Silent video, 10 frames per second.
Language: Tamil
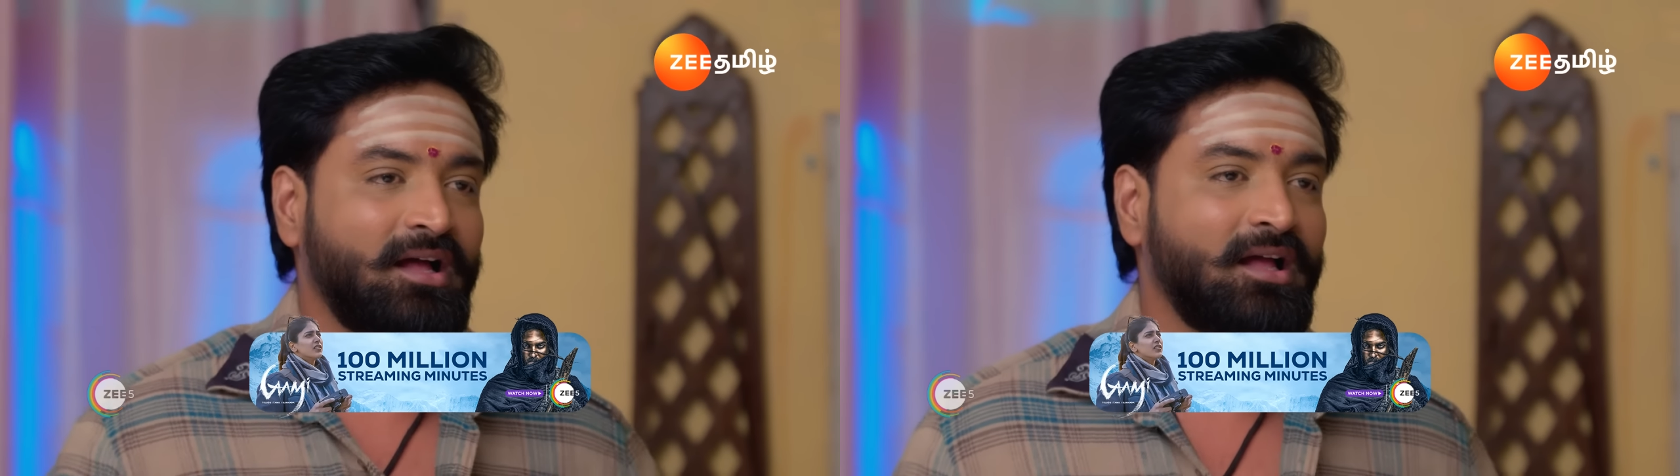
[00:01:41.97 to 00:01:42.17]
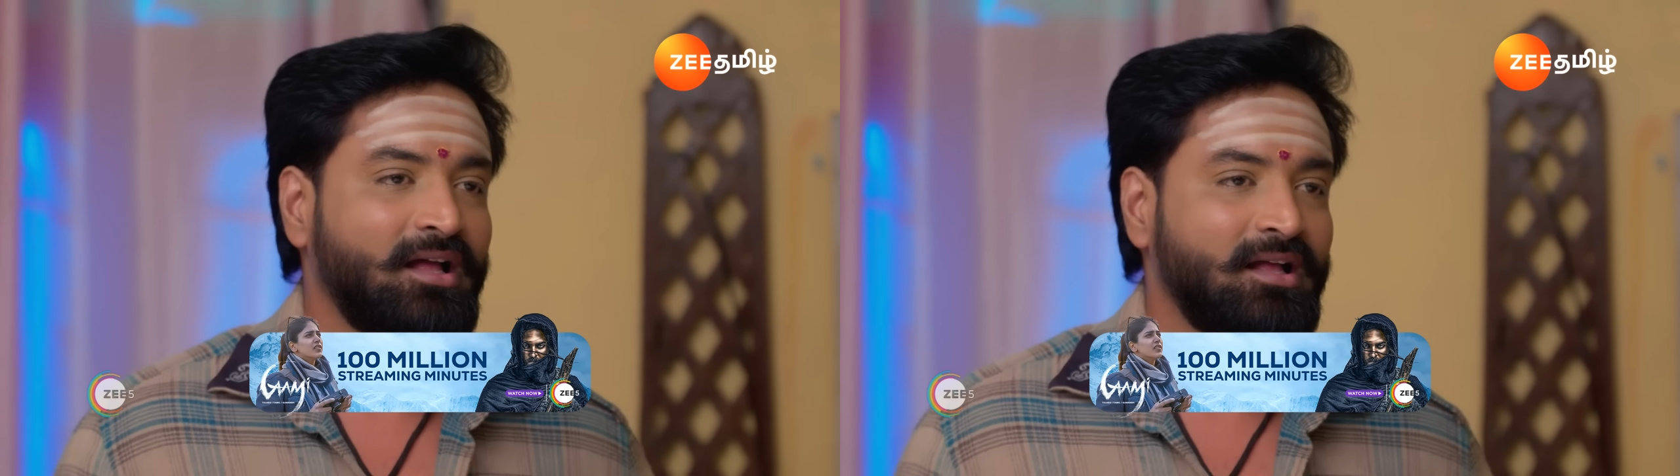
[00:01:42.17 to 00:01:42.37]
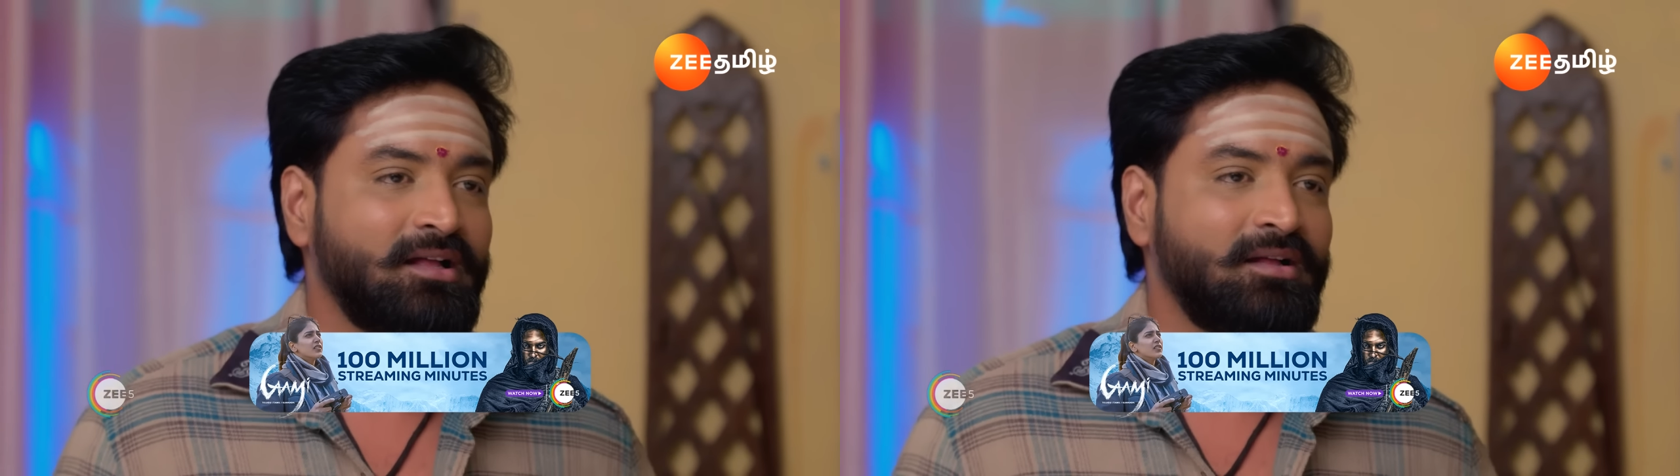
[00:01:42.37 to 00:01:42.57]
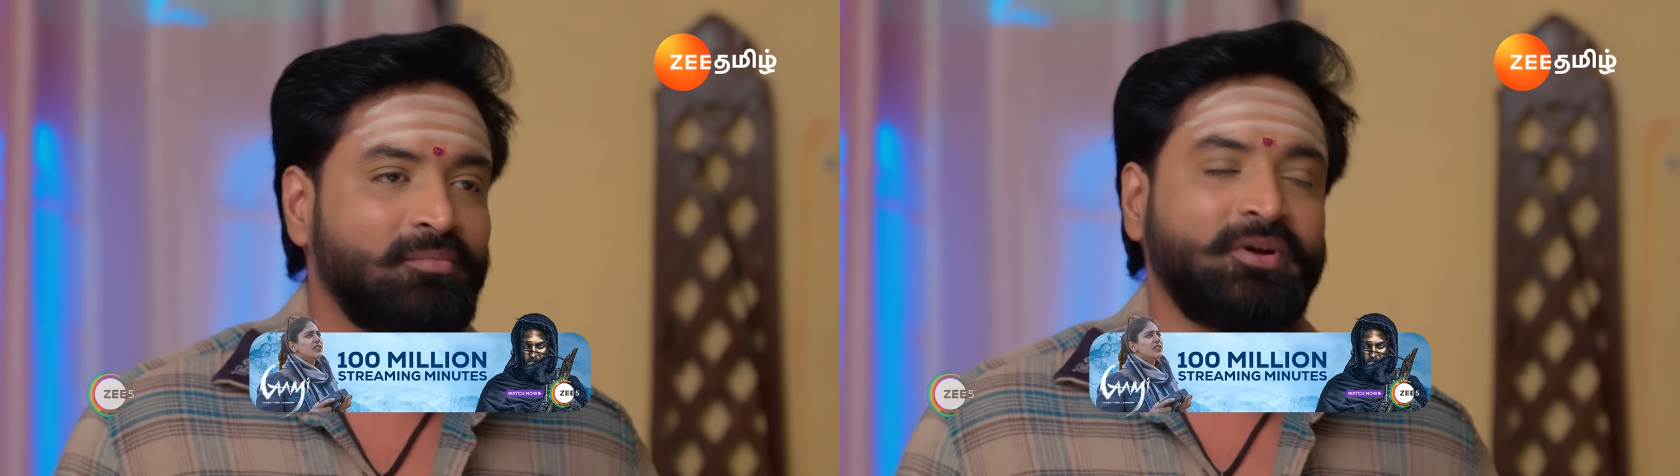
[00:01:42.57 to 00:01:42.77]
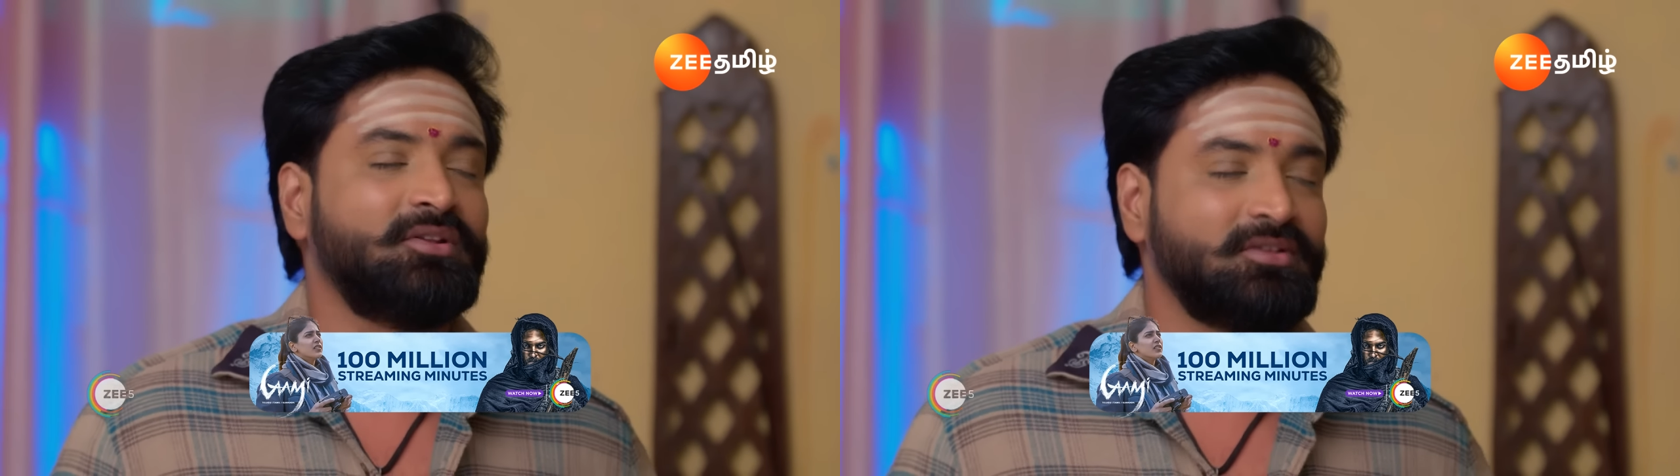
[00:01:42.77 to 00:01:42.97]
ஆ
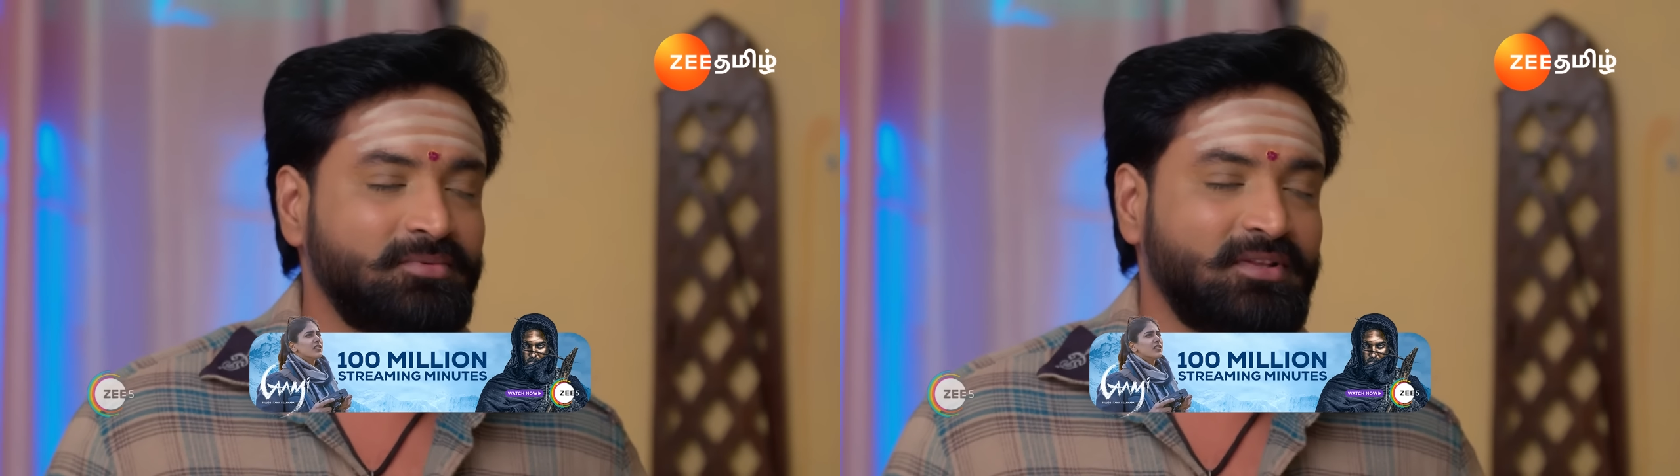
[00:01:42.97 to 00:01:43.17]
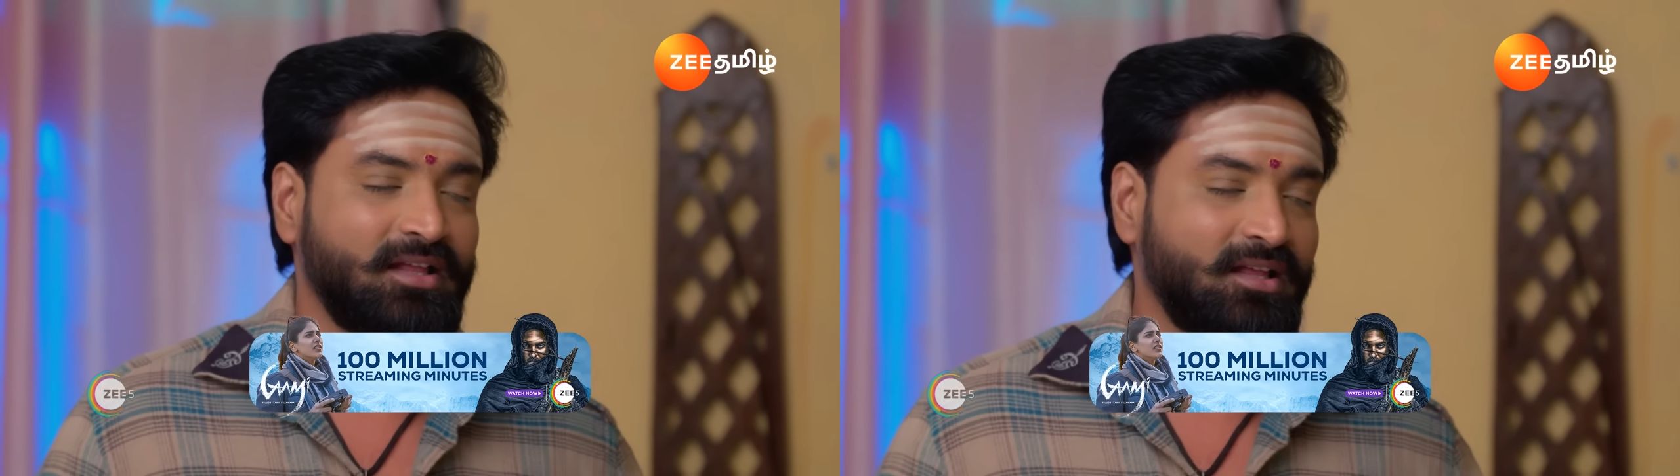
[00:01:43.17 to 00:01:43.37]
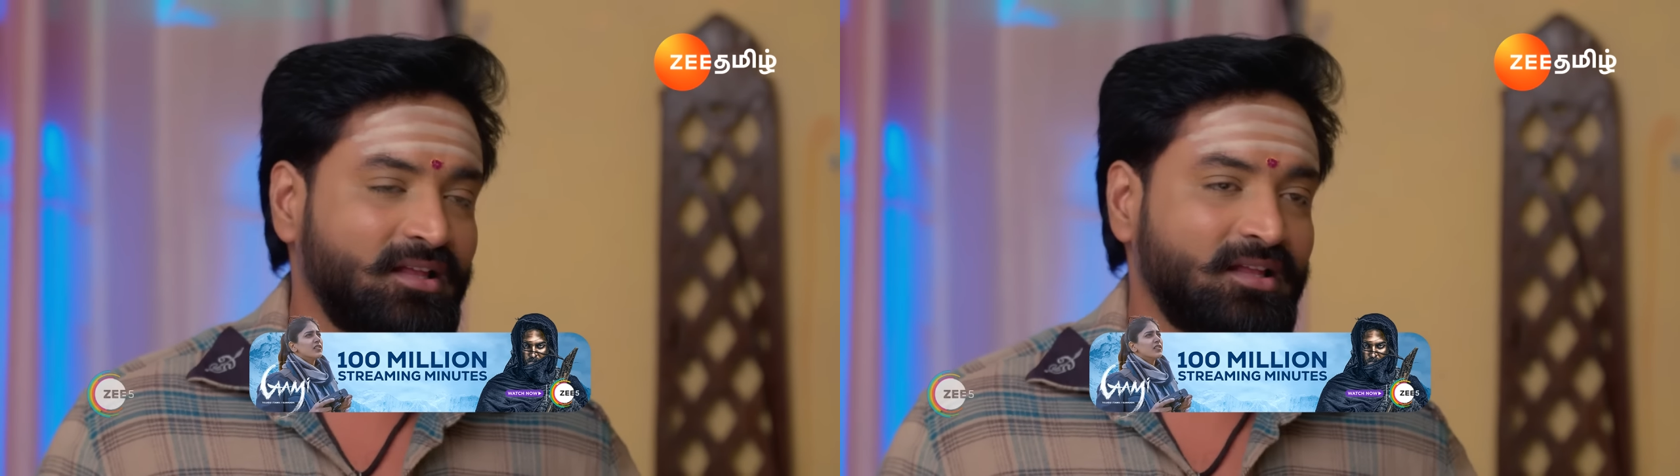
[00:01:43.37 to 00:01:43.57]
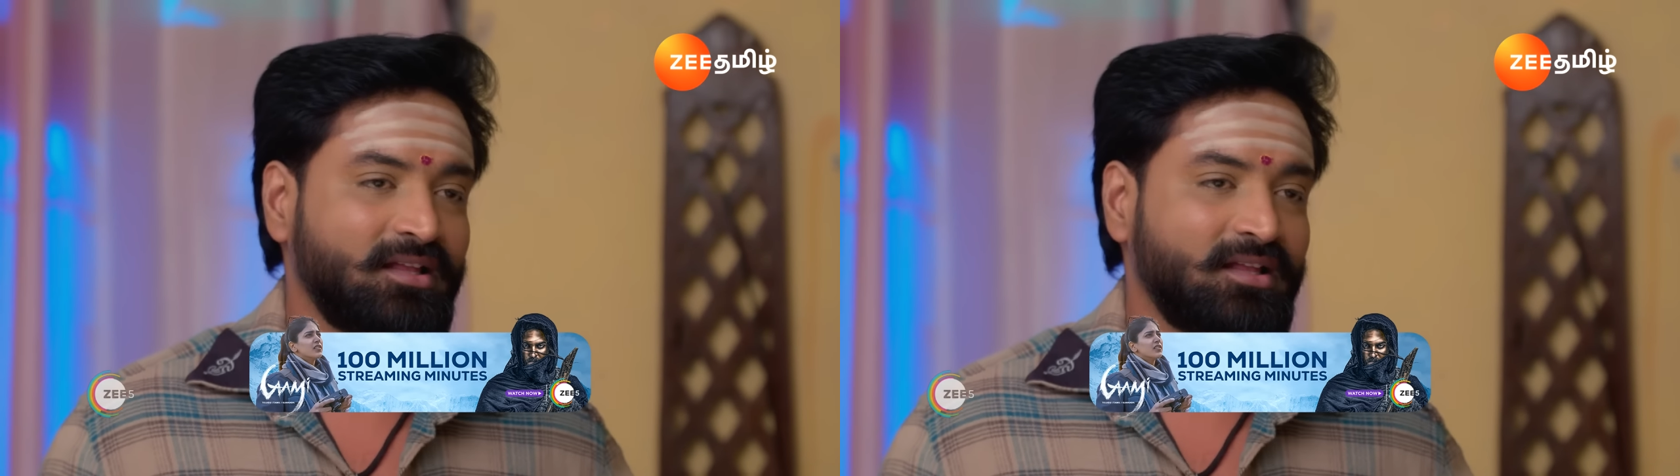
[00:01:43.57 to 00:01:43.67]
போயிட்டு வந்து விடுதேன்